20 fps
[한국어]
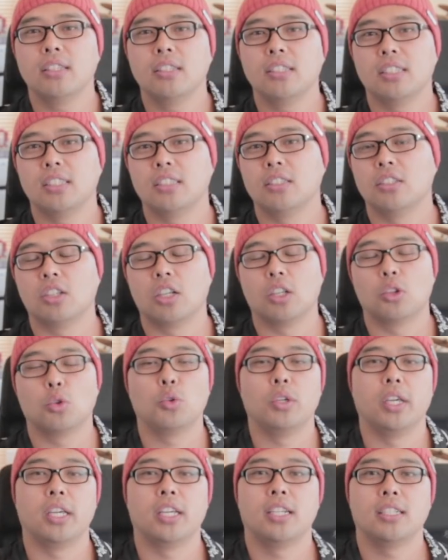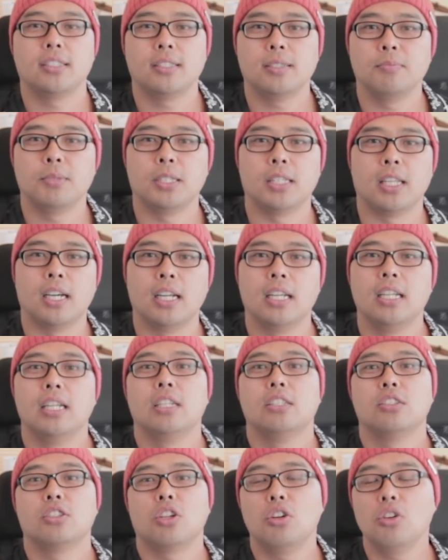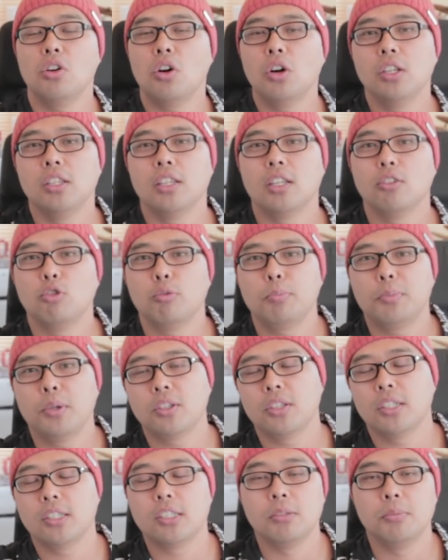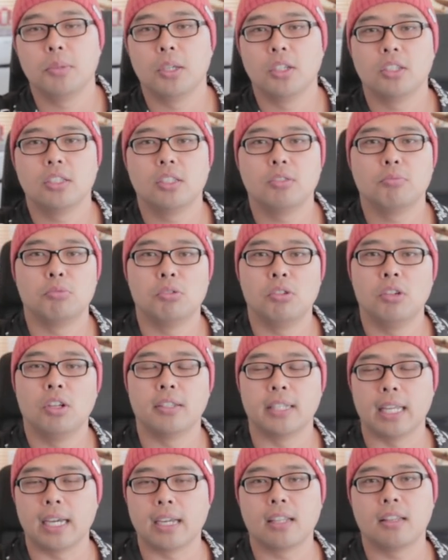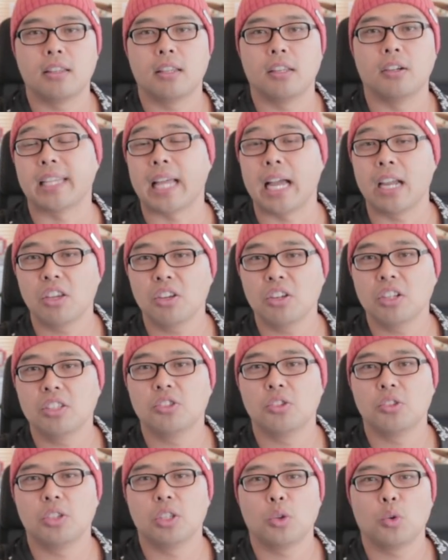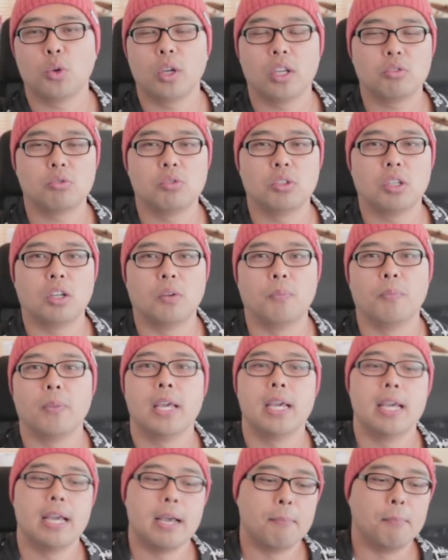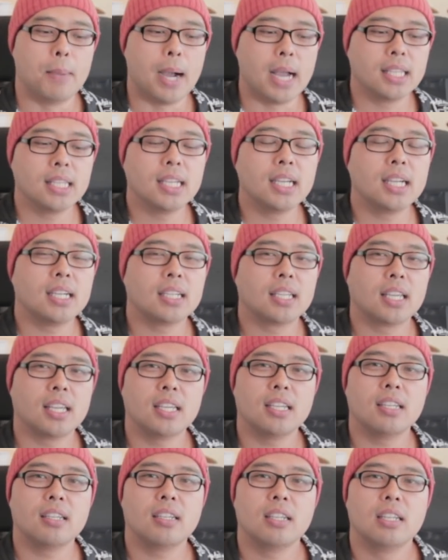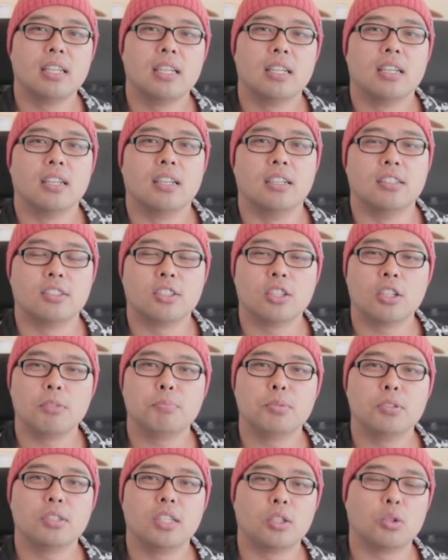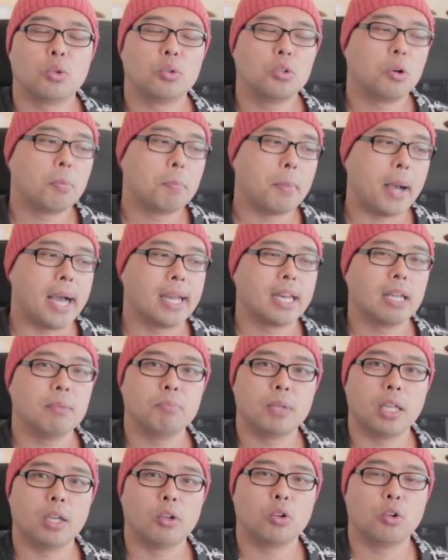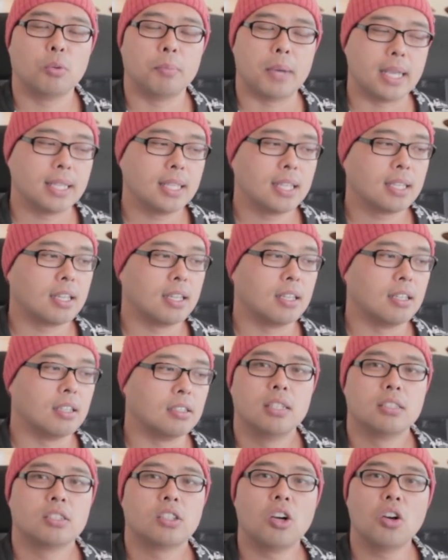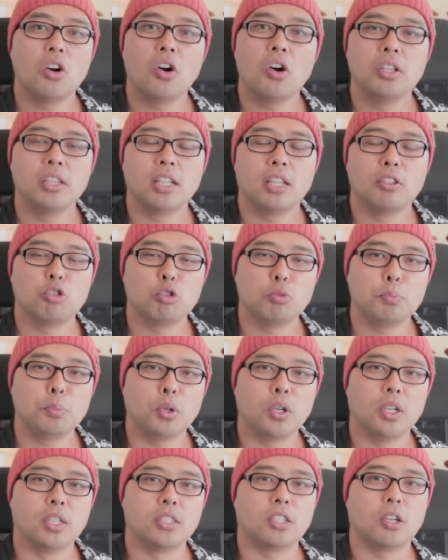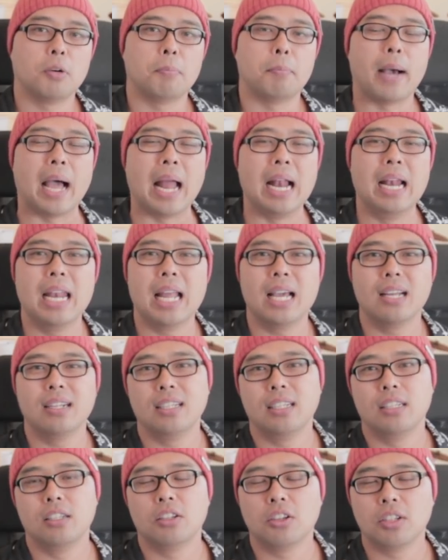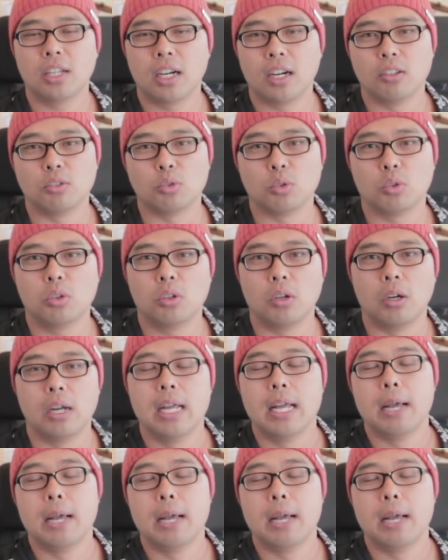듯이 그렇게 또 얘기를 했습니다. 선거인단 투표에서 지면은 물러나겠대요. 당연한 소리 또 했고요. 만약에 트럼프 대통령 바램대로 만약에 선거인단 투표에서 반란이 일어나가지고